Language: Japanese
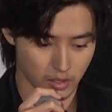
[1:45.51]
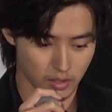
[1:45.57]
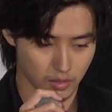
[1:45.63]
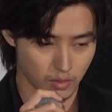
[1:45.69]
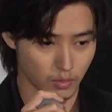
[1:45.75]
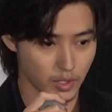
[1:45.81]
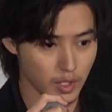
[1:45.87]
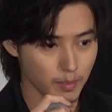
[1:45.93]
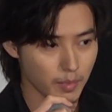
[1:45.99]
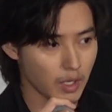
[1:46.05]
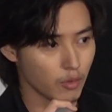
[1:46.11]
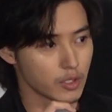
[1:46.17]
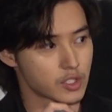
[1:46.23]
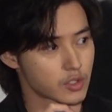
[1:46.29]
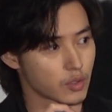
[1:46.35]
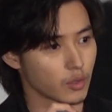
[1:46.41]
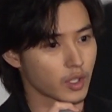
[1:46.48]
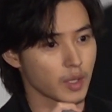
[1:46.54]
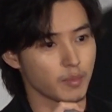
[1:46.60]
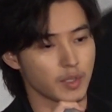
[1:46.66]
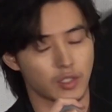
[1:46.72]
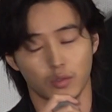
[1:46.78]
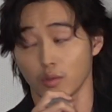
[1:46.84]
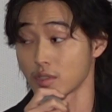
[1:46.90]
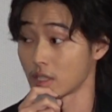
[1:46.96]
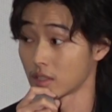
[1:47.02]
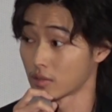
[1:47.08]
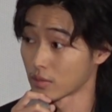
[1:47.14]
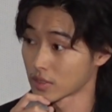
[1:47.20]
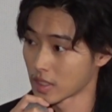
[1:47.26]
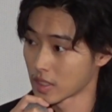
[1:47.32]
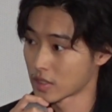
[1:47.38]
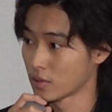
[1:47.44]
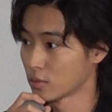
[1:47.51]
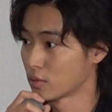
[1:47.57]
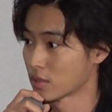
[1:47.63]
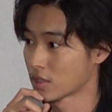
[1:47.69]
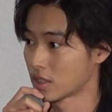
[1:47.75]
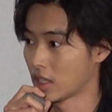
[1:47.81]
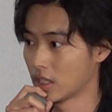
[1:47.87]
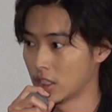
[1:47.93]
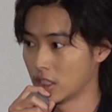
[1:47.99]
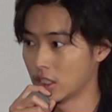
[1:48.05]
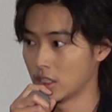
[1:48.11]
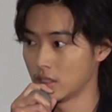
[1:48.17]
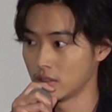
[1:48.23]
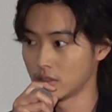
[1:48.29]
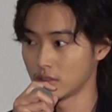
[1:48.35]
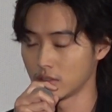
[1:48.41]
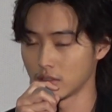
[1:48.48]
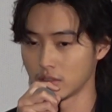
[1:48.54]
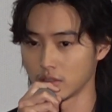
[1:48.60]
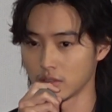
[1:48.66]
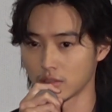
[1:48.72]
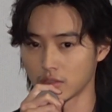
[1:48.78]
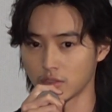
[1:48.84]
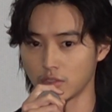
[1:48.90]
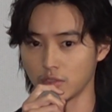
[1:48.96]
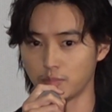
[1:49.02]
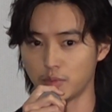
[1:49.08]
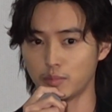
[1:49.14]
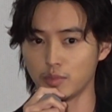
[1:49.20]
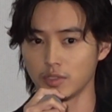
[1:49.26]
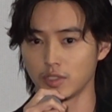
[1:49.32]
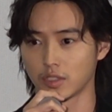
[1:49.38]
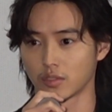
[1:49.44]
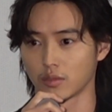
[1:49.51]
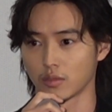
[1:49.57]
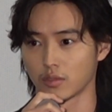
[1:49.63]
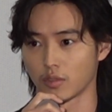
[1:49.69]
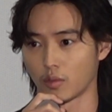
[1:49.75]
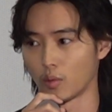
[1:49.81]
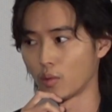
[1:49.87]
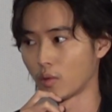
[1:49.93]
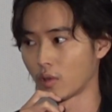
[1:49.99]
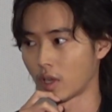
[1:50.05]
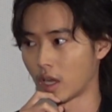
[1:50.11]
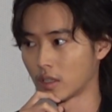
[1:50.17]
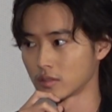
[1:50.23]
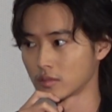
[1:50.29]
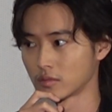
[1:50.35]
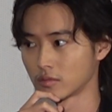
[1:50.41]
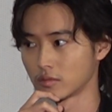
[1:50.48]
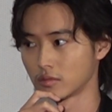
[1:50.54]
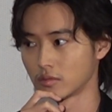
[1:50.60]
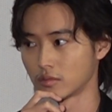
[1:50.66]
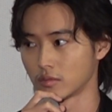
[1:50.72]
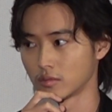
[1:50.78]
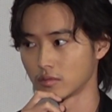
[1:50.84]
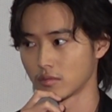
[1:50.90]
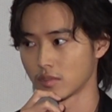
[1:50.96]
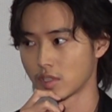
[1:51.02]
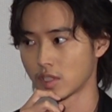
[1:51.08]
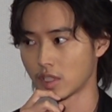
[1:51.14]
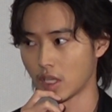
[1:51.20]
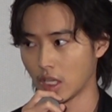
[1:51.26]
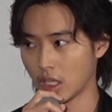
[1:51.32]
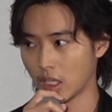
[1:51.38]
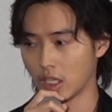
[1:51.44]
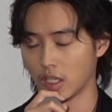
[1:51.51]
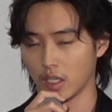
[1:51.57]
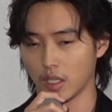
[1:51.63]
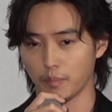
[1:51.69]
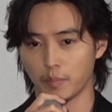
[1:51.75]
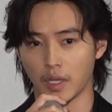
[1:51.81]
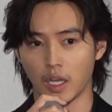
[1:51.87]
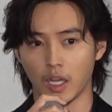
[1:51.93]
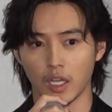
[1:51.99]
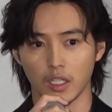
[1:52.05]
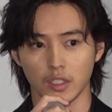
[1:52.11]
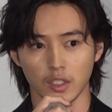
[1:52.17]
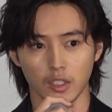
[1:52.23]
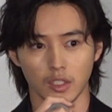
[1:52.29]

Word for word: その今を一生懸命人を説得させようとしたりする部分にすごく共感してやっぱ